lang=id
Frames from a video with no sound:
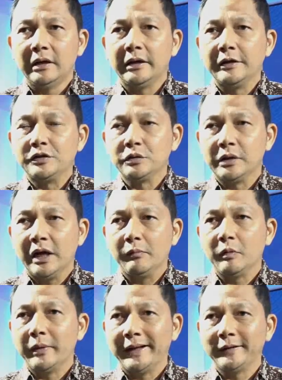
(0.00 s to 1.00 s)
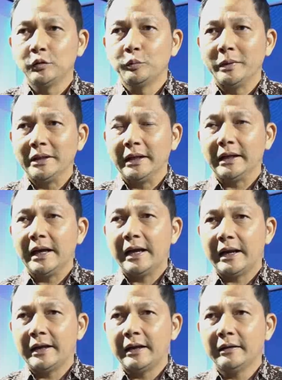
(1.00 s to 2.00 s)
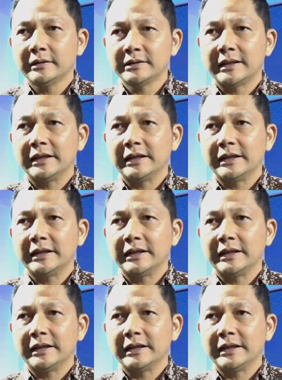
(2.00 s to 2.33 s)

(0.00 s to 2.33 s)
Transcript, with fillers: Eh, dan juga membantu penyelenggara